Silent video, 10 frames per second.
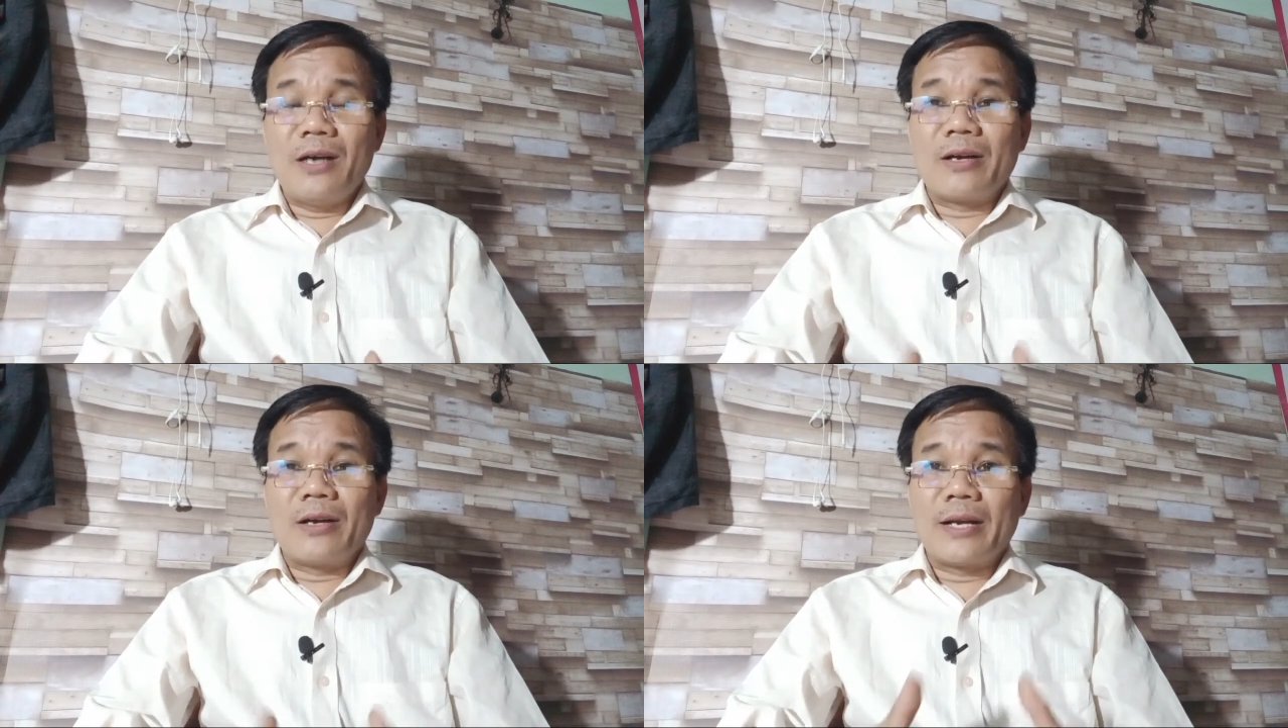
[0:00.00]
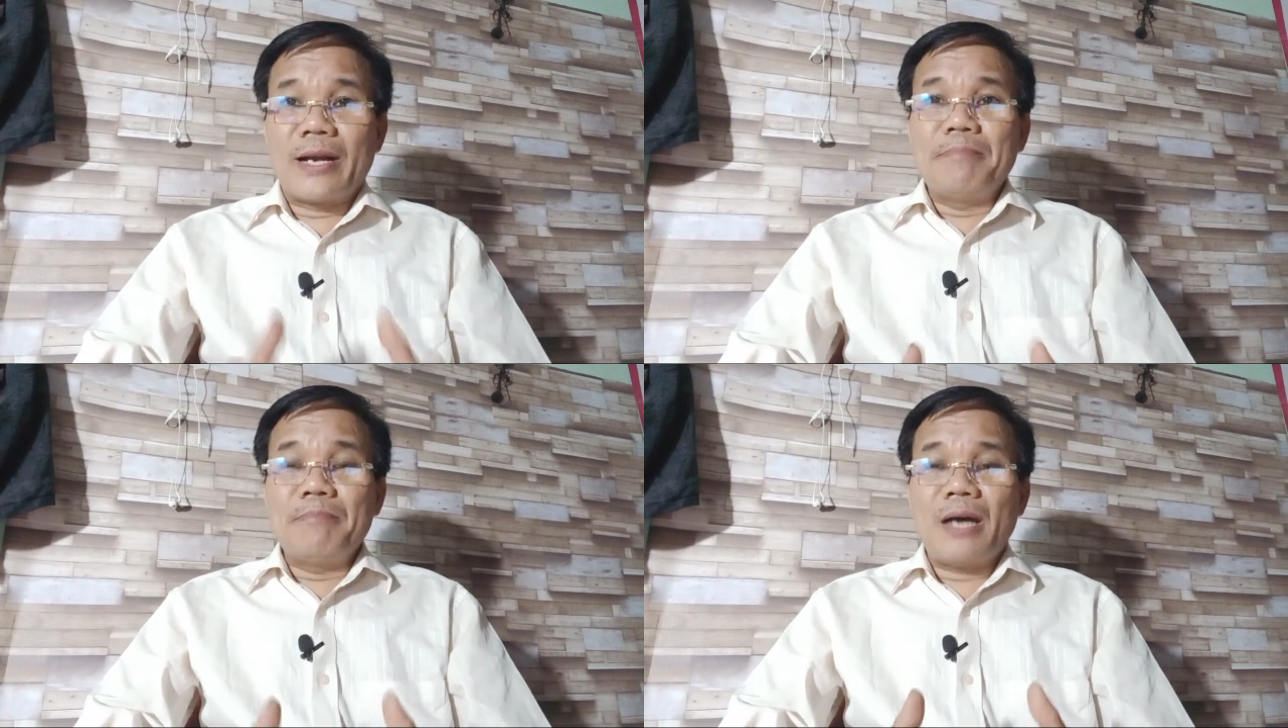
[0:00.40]
họ đã
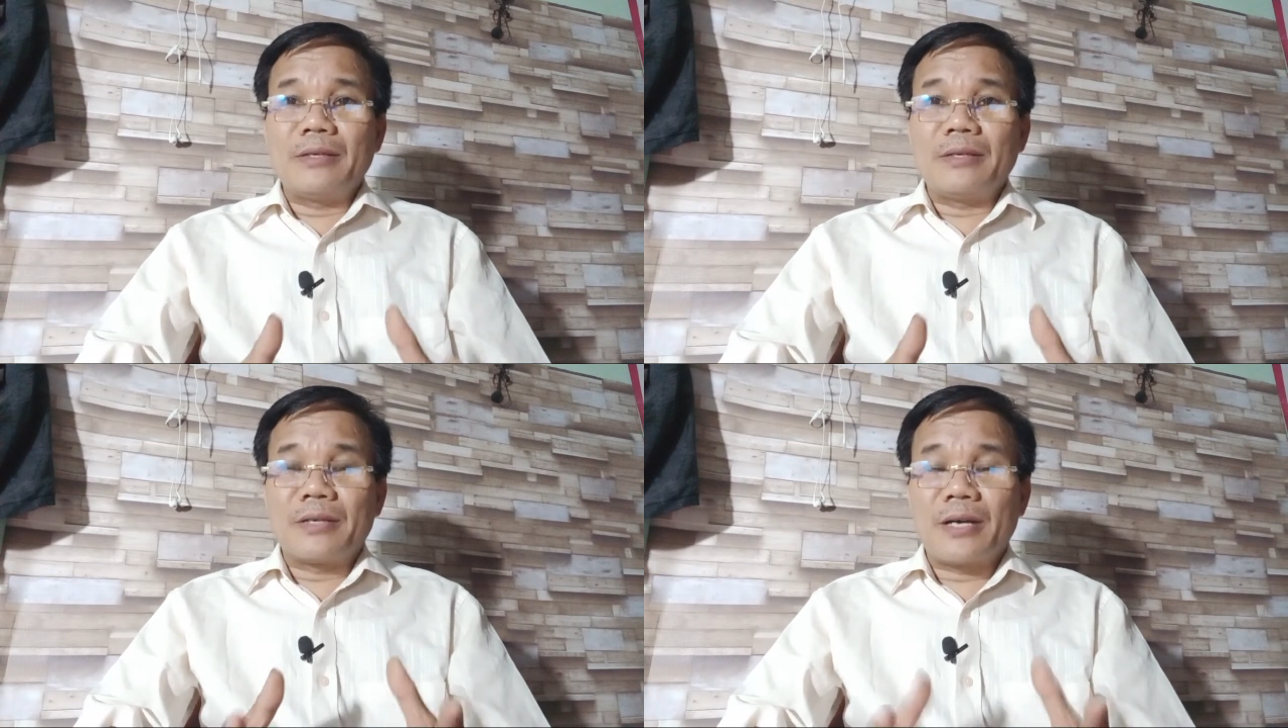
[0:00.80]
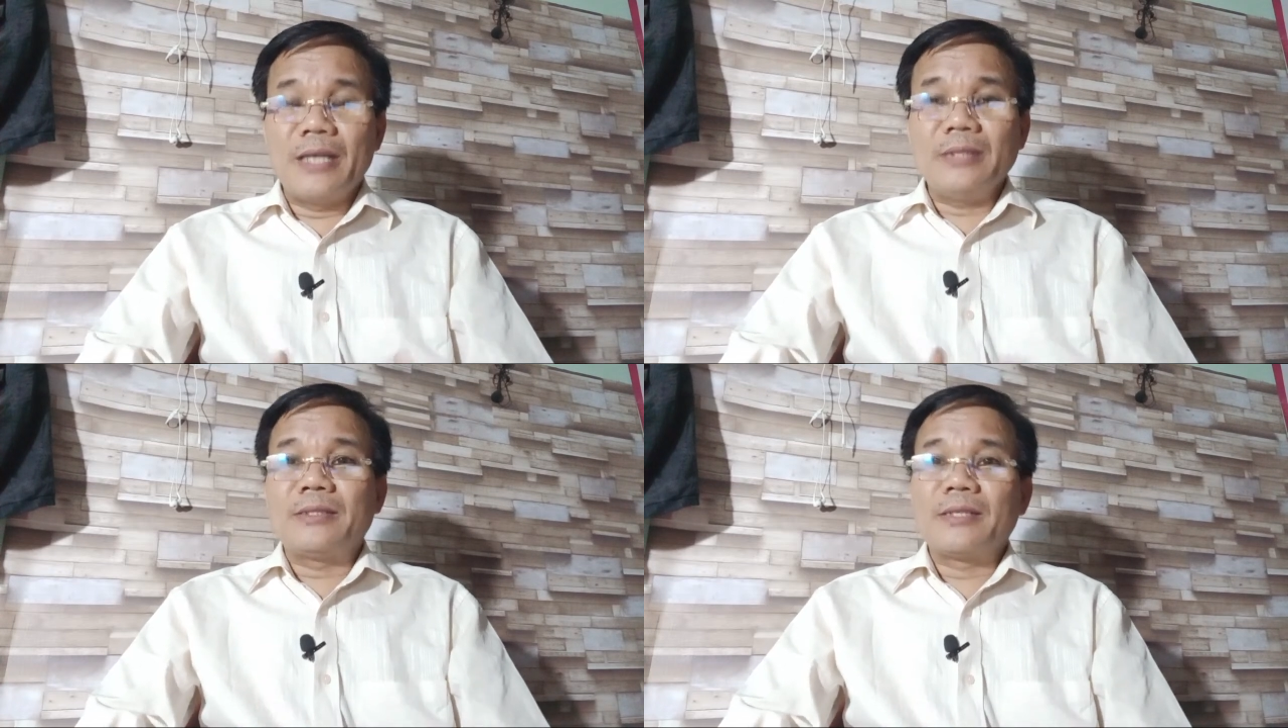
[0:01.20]
nắm bắt được
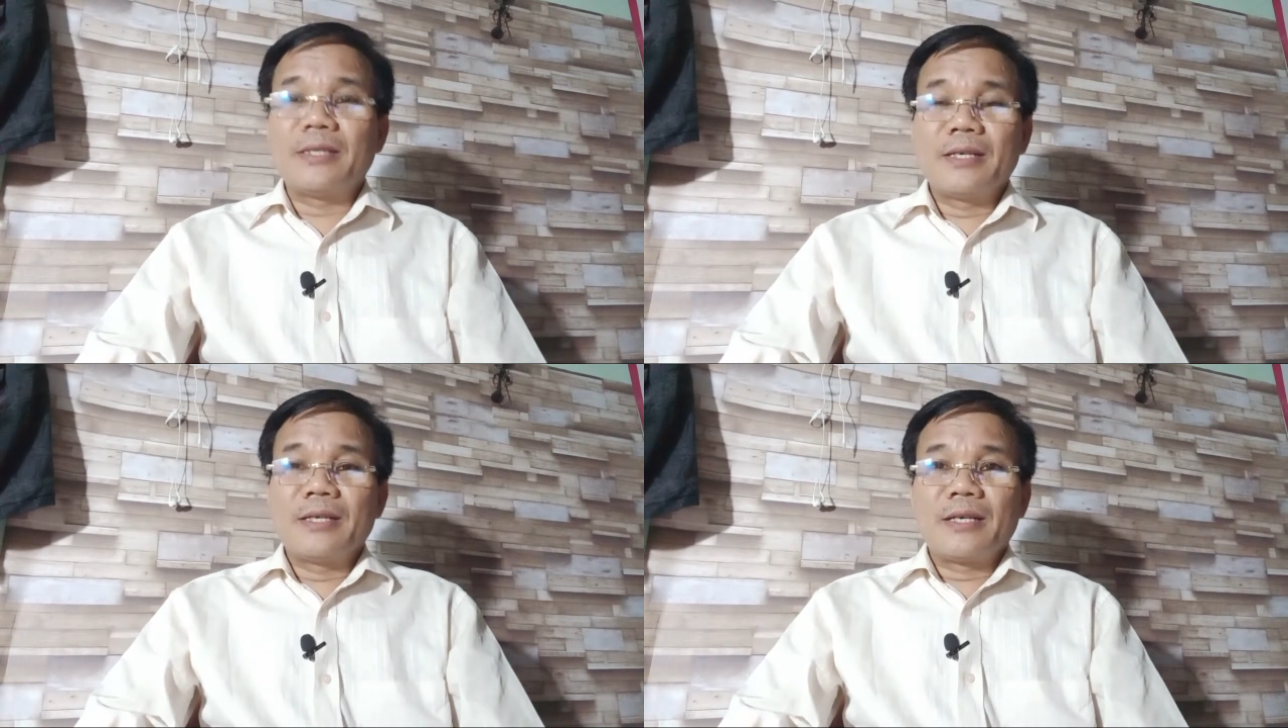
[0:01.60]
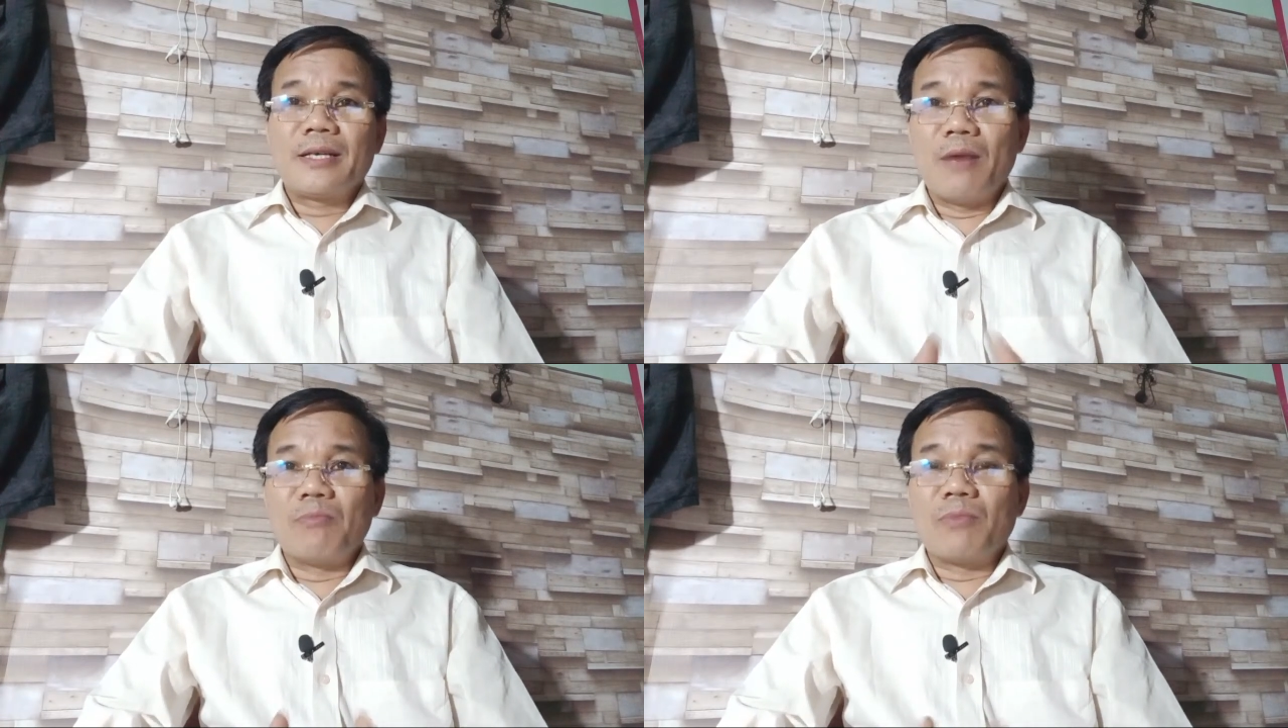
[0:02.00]
hết
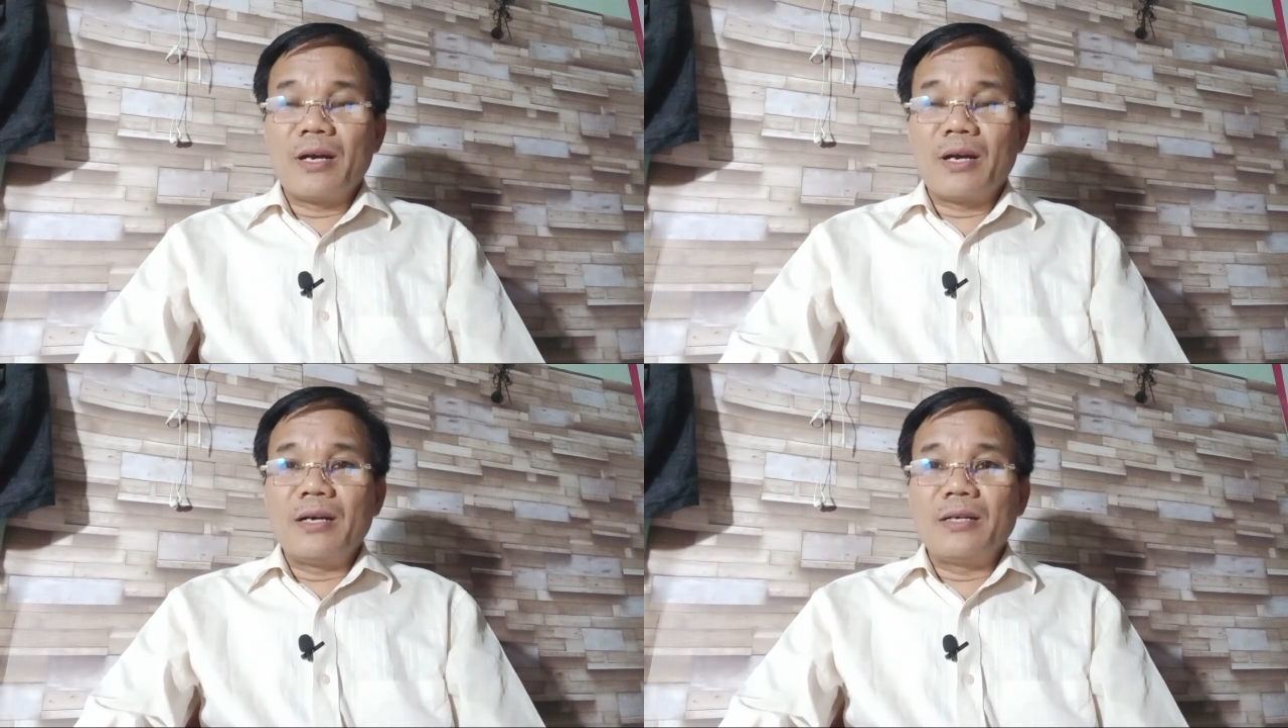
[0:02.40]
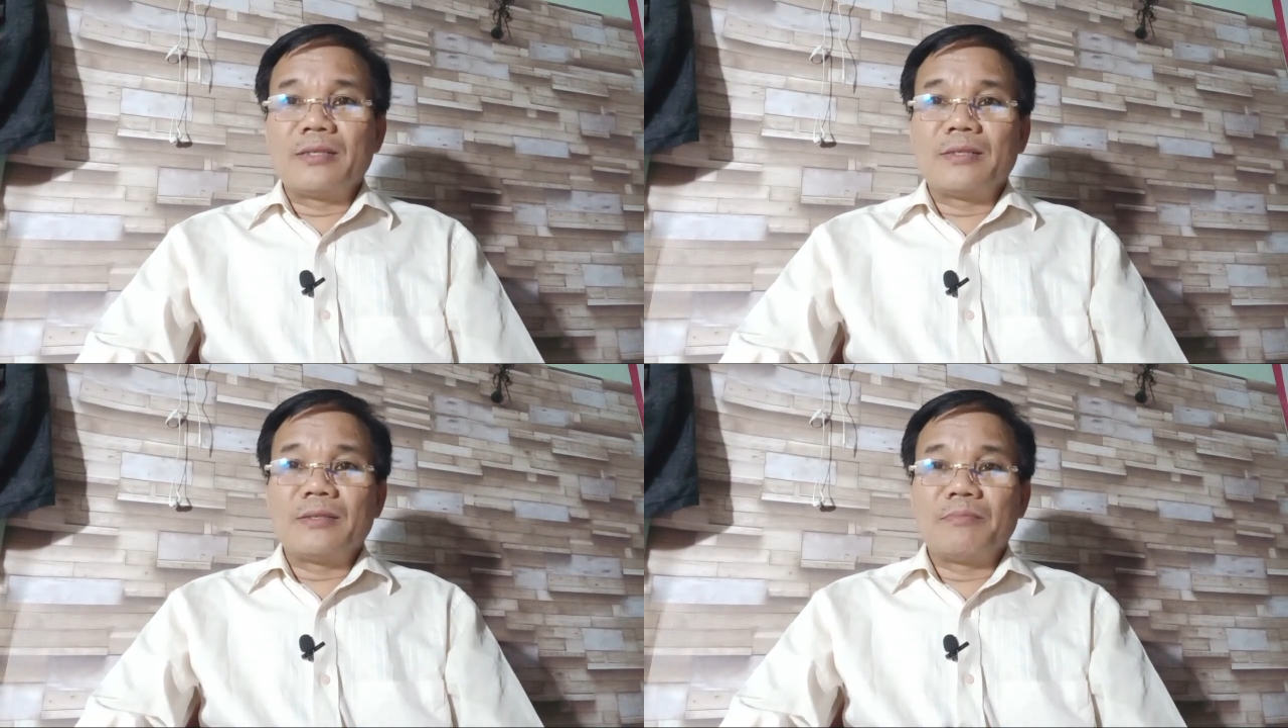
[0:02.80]
động cơ,
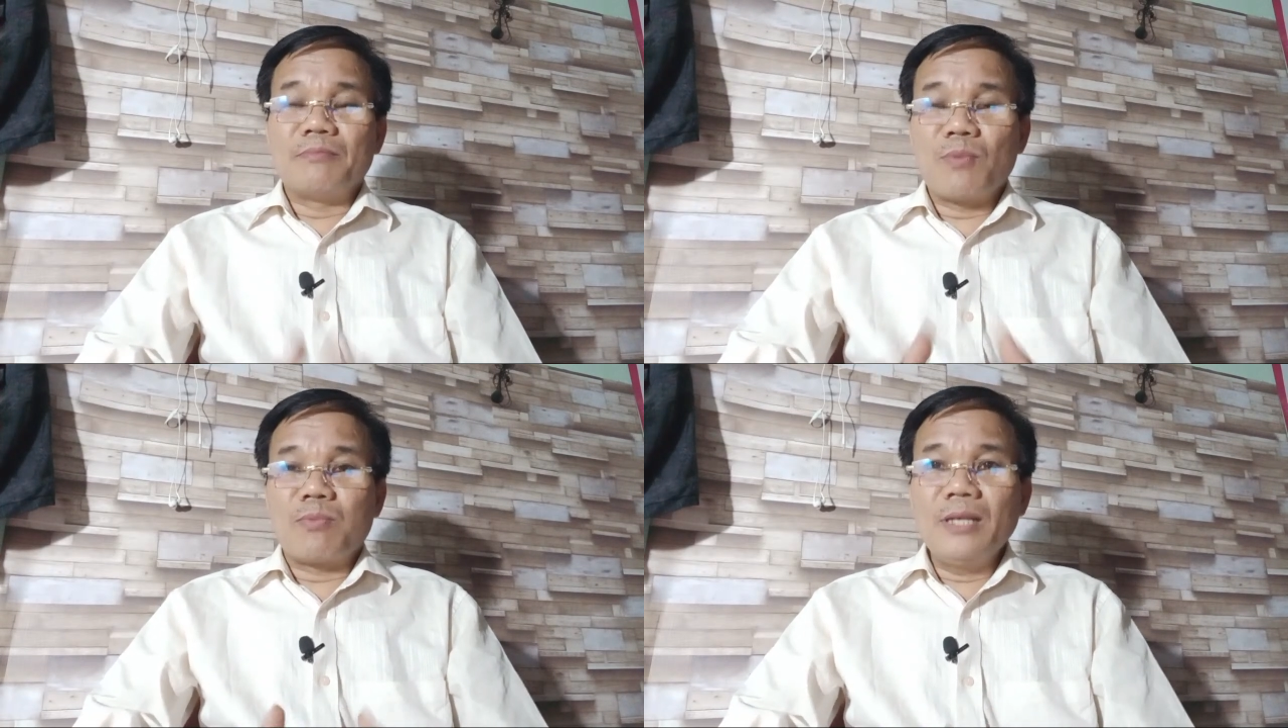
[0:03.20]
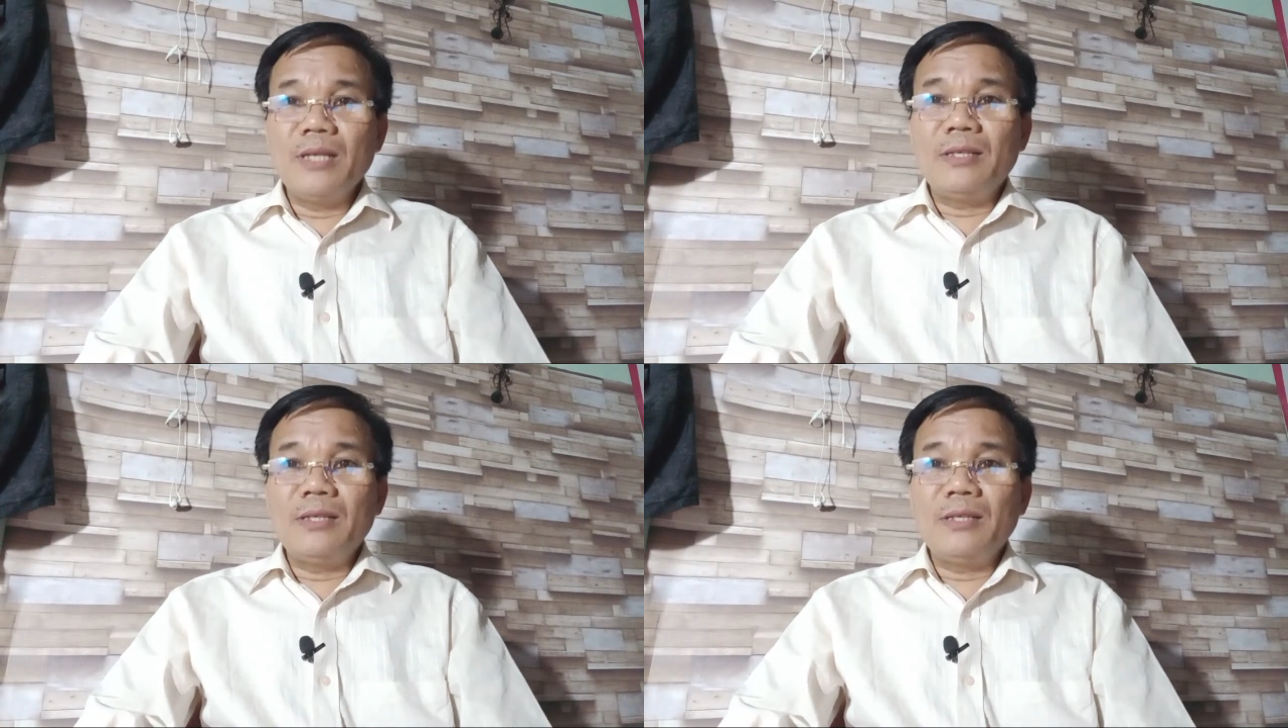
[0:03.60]
mục đích